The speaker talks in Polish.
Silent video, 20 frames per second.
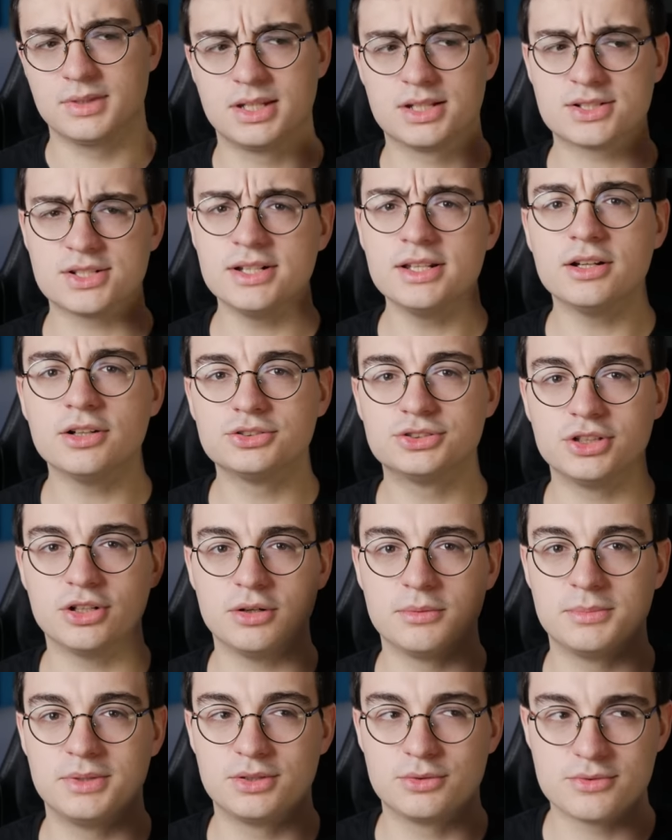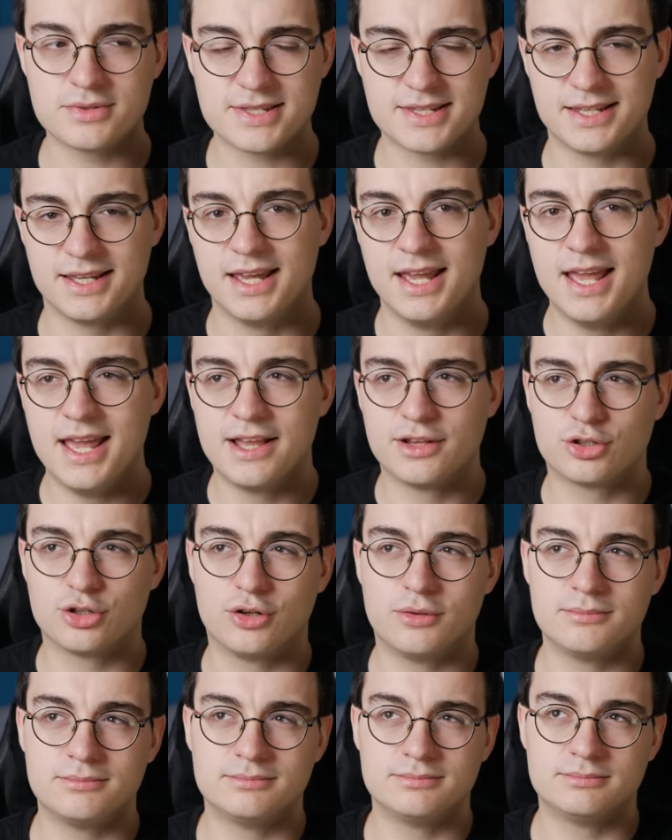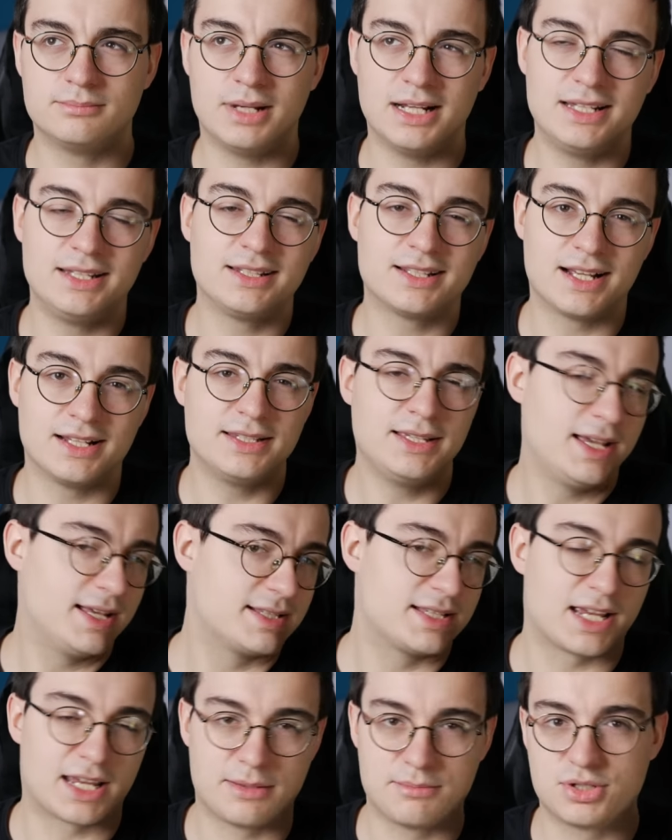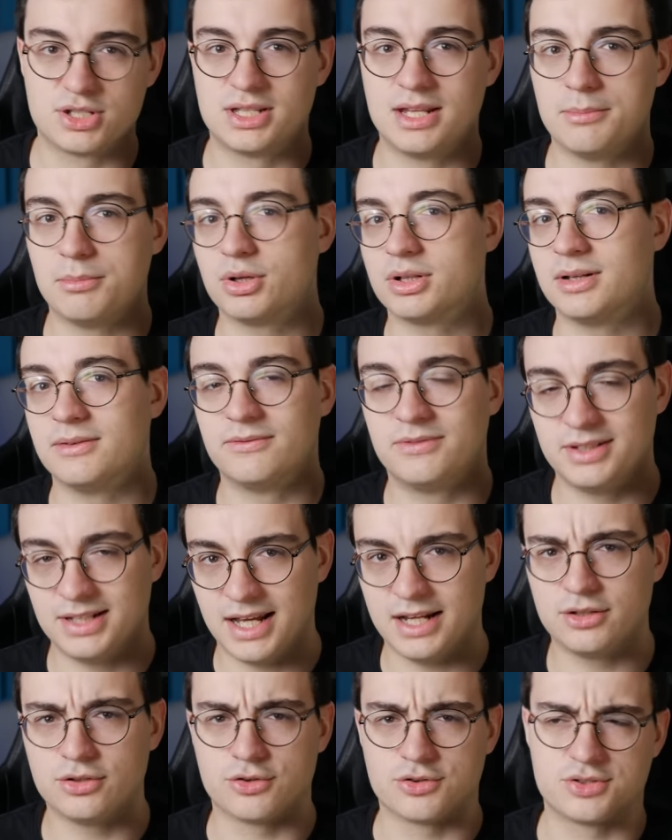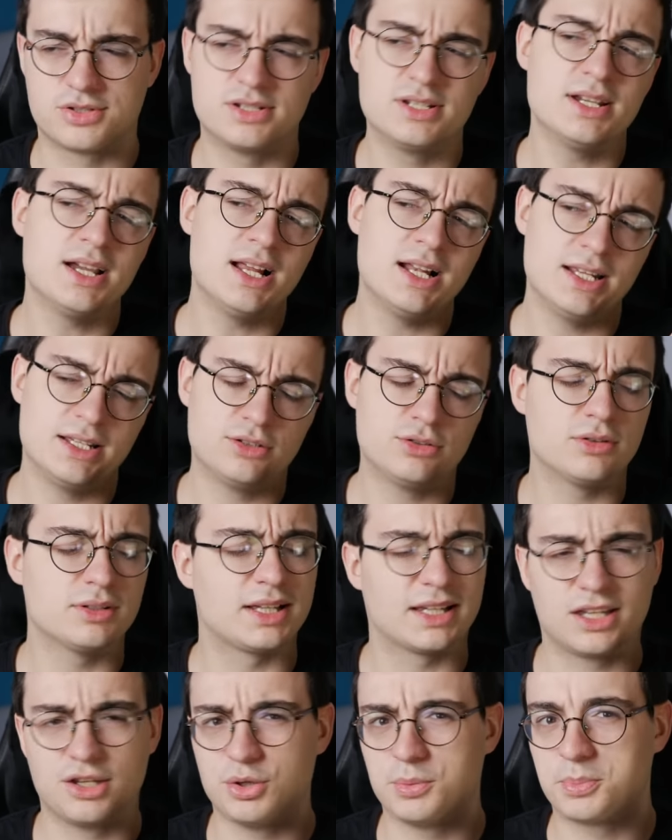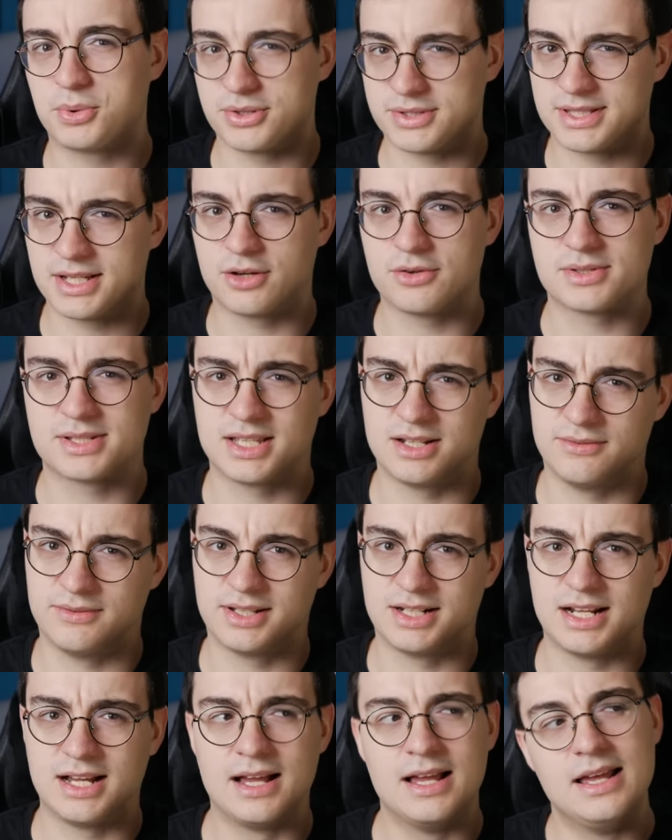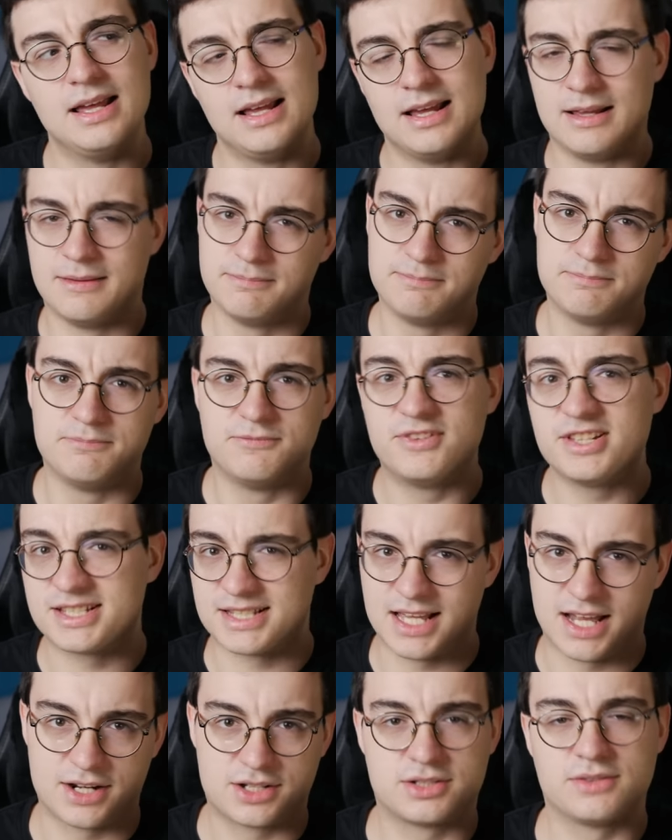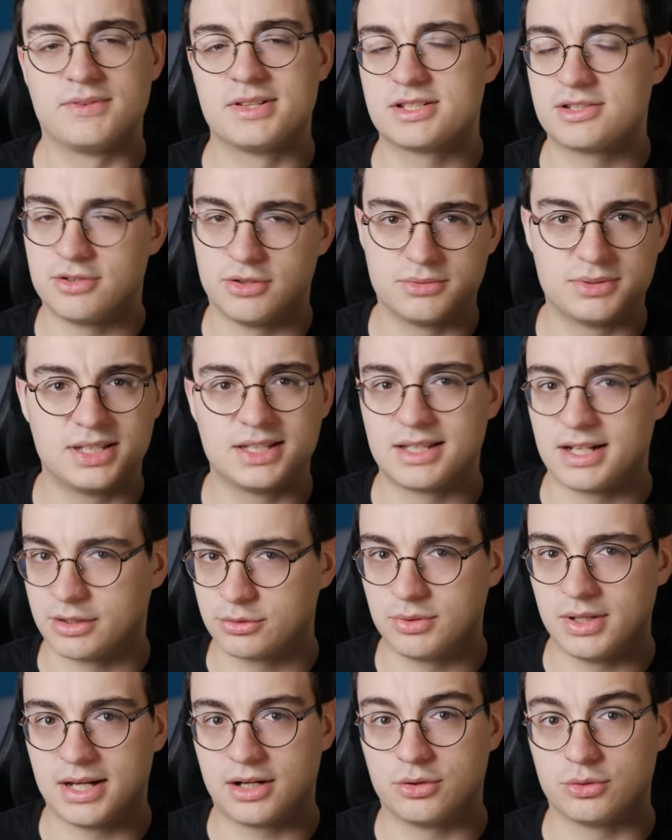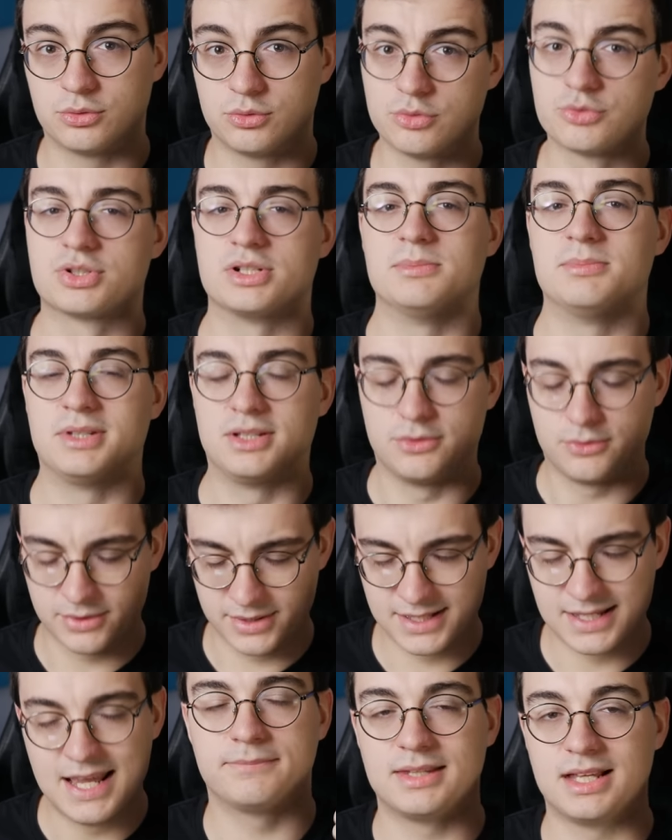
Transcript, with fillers: Jeżeli chodzi o minusy, to Malinka nie jest jakimś demonem wydajności, ale do takiego prostego serwera wystarczy, więc to nie traktuję jako duży minus.